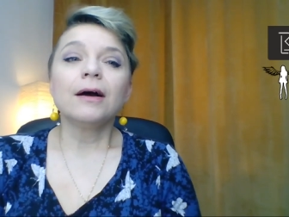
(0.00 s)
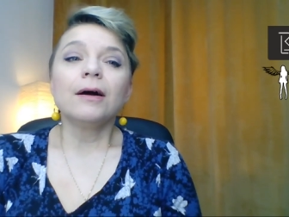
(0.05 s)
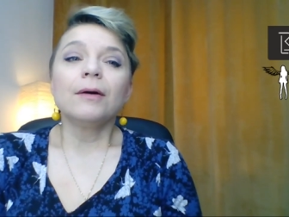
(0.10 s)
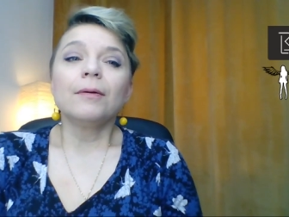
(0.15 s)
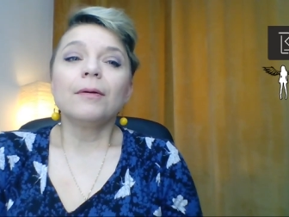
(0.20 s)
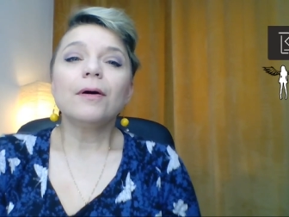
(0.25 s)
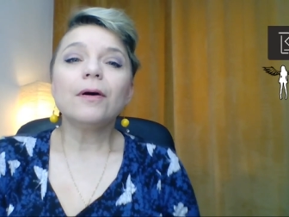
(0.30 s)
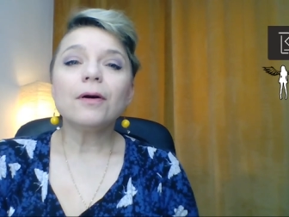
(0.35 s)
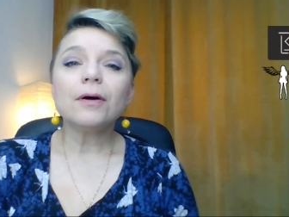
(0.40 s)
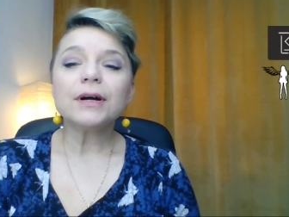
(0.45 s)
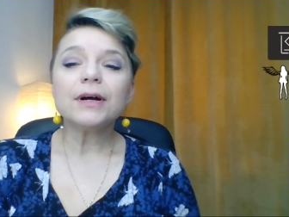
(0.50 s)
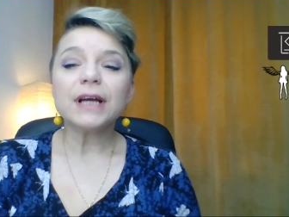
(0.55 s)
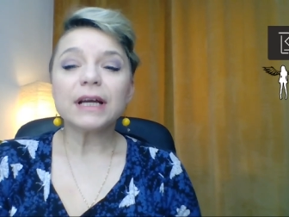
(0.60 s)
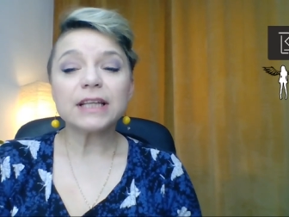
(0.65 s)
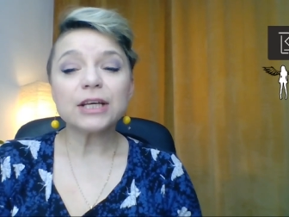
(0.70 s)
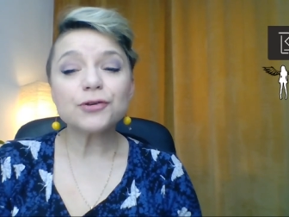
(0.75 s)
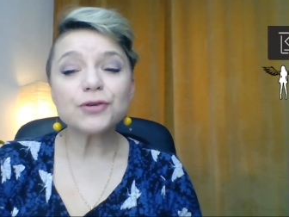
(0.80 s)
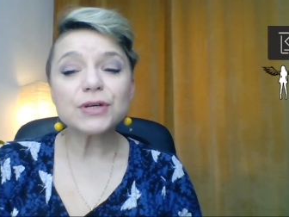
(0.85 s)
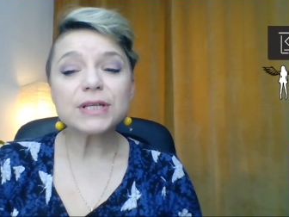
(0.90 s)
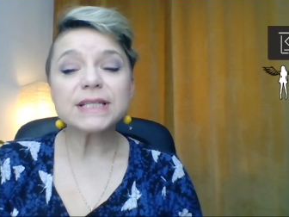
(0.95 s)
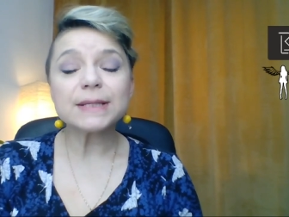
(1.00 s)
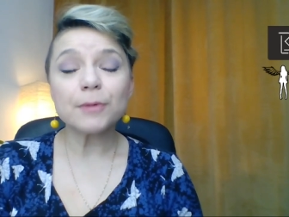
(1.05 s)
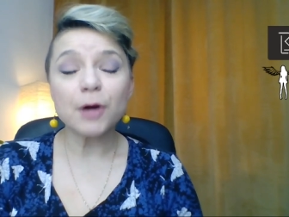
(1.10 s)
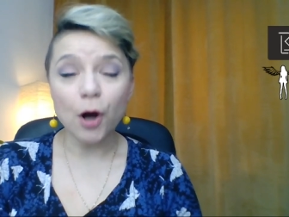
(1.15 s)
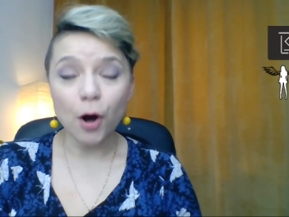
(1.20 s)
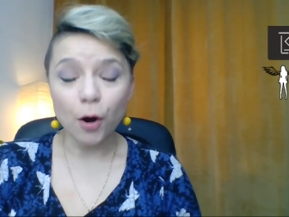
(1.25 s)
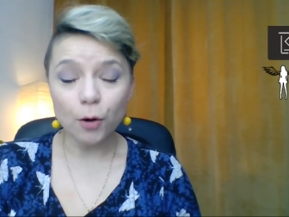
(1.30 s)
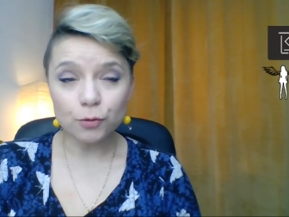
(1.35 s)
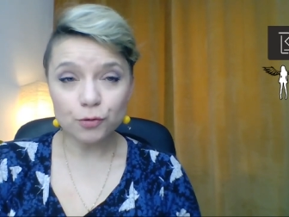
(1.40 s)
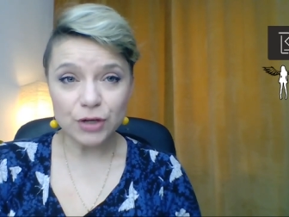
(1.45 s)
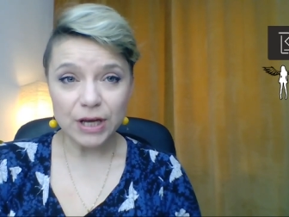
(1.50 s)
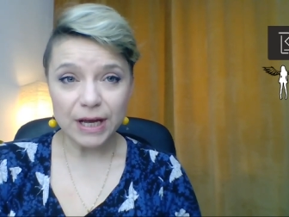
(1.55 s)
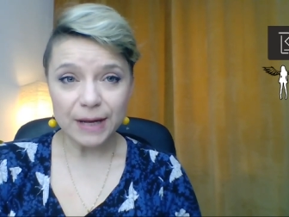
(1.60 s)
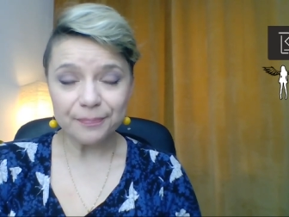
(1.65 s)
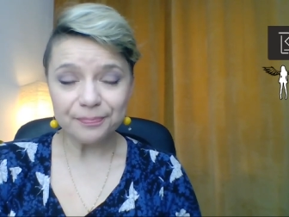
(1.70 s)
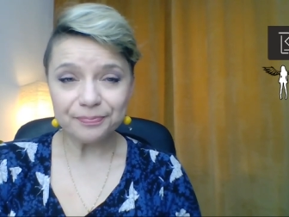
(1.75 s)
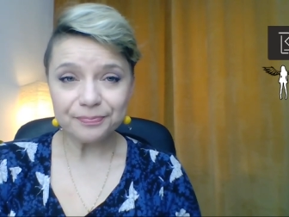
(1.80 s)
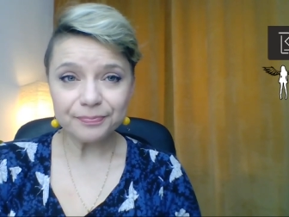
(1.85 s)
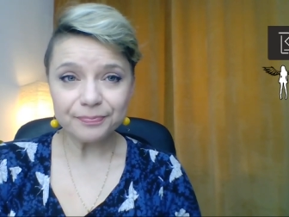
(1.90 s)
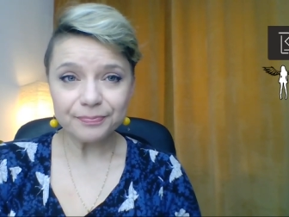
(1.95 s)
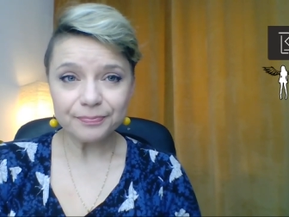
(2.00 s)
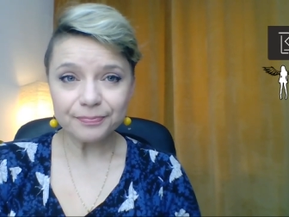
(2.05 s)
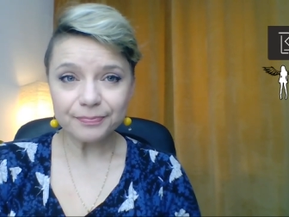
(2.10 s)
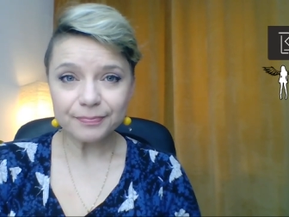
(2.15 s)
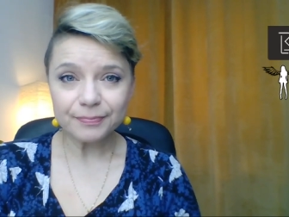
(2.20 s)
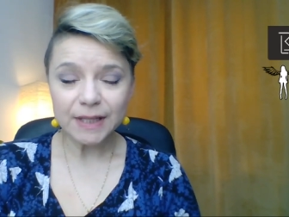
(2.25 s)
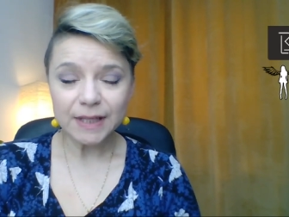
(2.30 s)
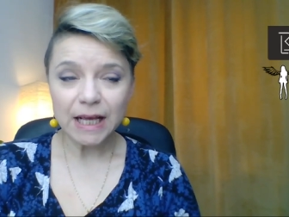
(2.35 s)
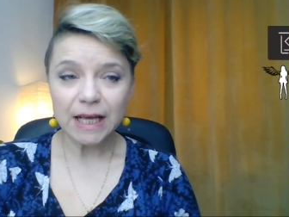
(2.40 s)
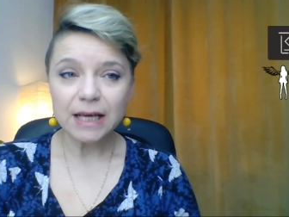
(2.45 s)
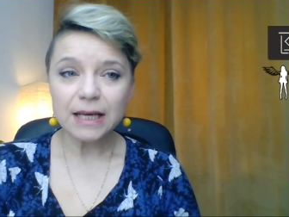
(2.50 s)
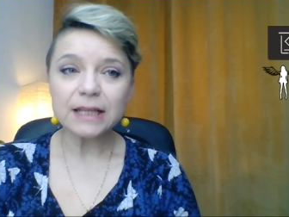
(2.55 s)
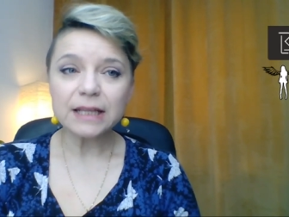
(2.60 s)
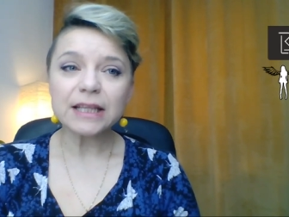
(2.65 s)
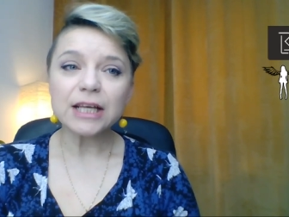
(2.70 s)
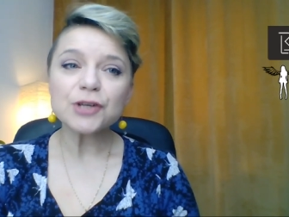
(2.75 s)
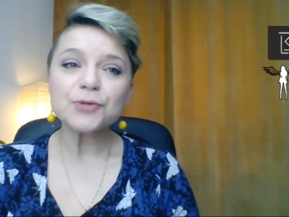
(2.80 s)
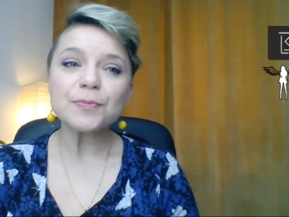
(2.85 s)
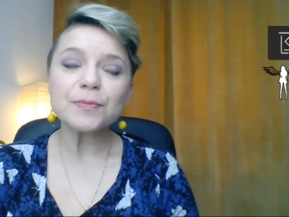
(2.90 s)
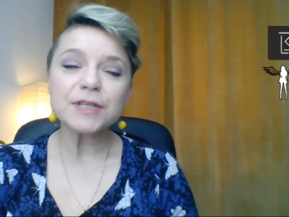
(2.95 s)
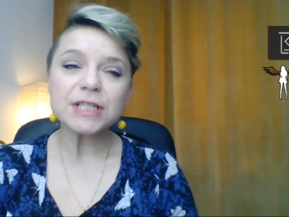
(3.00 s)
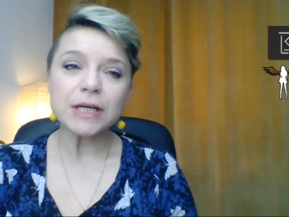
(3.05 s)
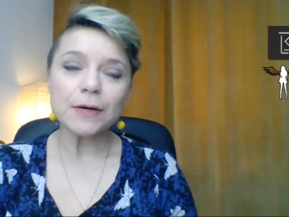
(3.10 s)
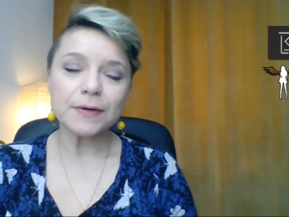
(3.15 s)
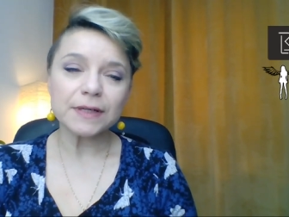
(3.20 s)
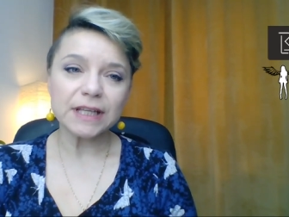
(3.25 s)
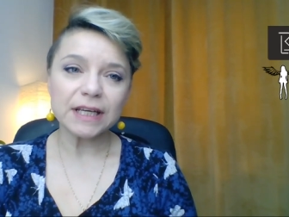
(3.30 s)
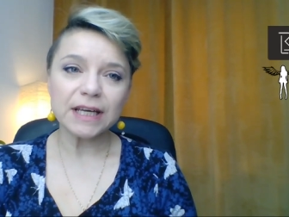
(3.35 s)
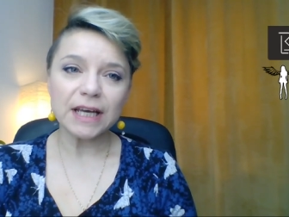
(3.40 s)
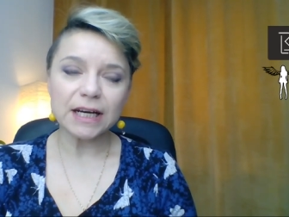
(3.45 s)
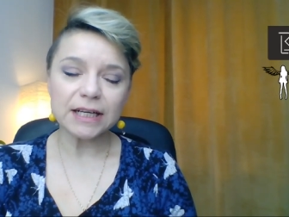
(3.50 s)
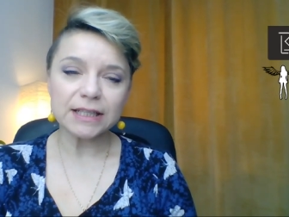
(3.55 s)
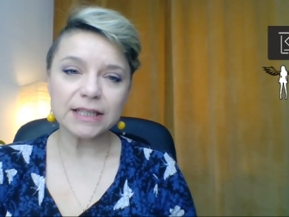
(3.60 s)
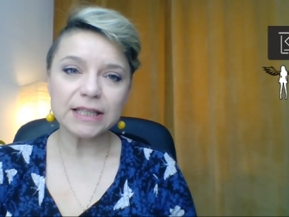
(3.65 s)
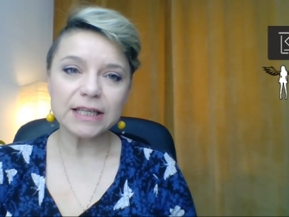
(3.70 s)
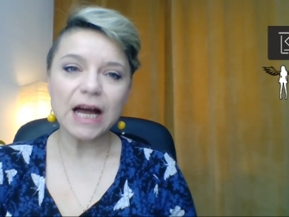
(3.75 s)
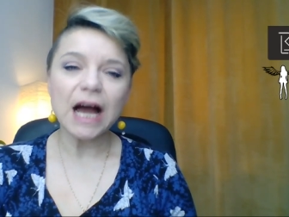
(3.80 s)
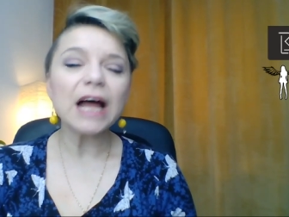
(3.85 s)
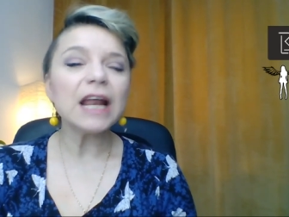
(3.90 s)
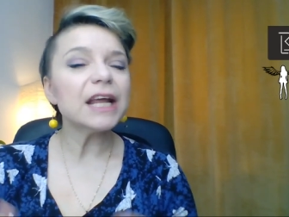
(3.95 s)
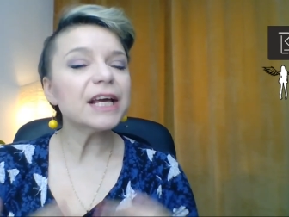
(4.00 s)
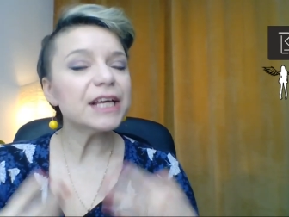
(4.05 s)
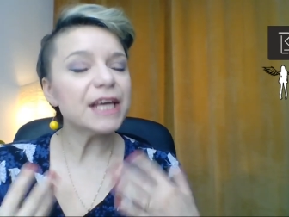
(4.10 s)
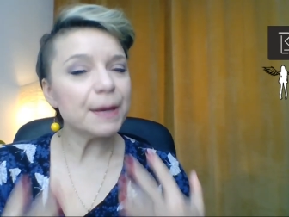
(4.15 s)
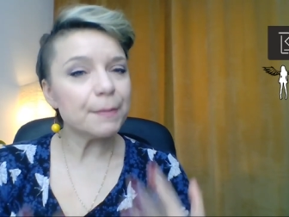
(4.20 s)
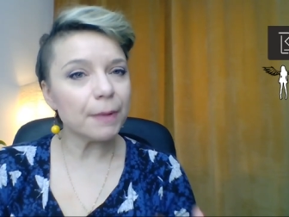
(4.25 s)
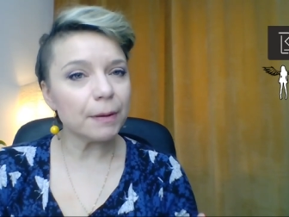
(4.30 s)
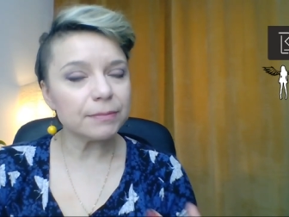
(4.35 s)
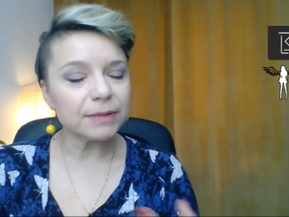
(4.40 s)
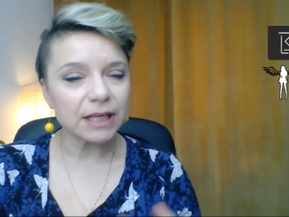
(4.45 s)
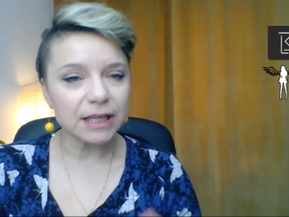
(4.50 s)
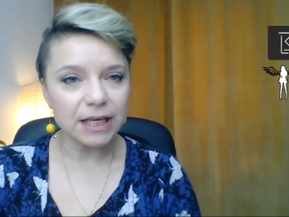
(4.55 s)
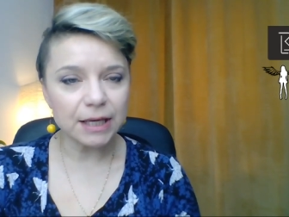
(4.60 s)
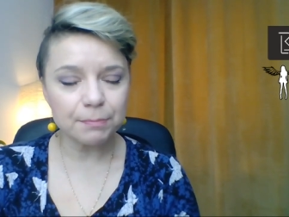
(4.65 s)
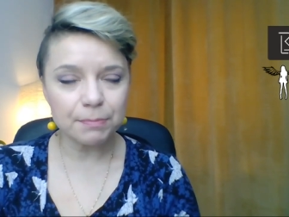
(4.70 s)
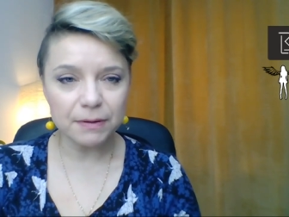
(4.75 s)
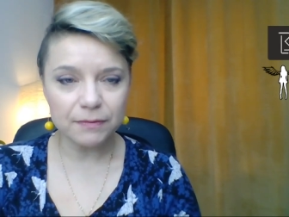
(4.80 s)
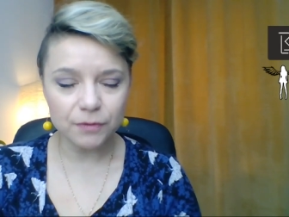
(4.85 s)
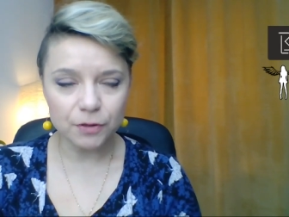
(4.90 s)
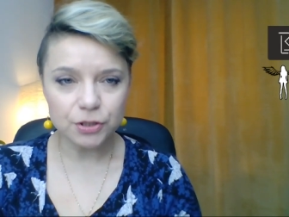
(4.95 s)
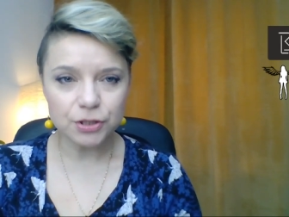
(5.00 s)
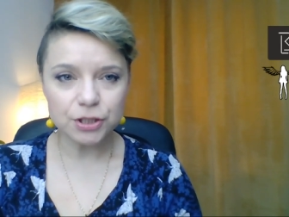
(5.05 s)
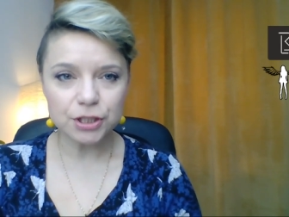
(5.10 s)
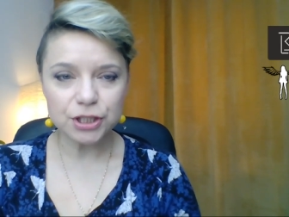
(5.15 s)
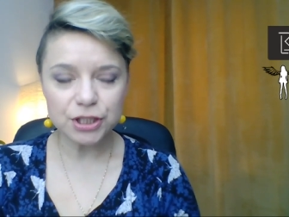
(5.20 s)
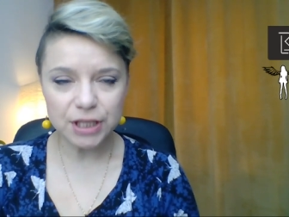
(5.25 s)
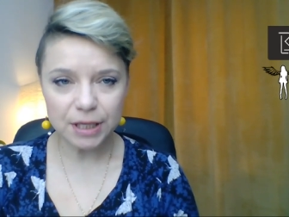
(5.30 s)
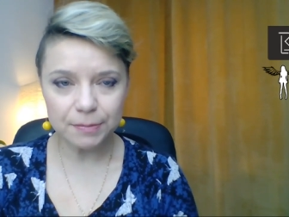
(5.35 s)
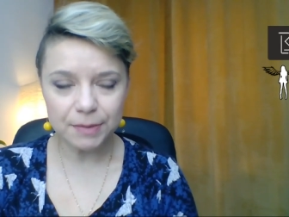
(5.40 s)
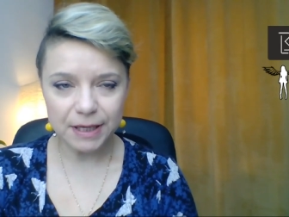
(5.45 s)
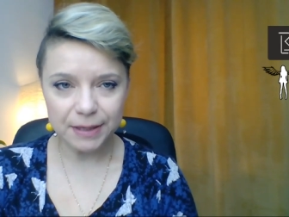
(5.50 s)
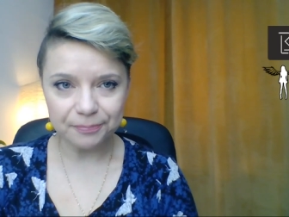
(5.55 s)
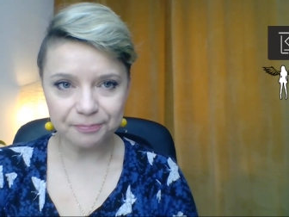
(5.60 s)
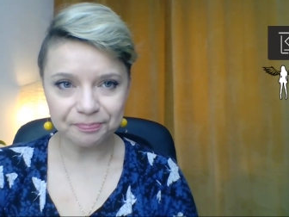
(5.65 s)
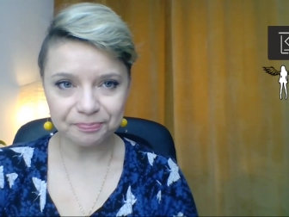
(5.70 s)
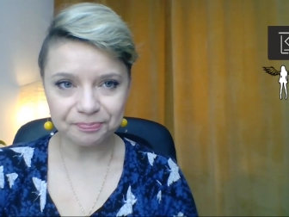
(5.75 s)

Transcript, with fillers: Och, ja też jestem coachem i też bym chciała tak jak ty, ale nie mam takiej pewności siebie.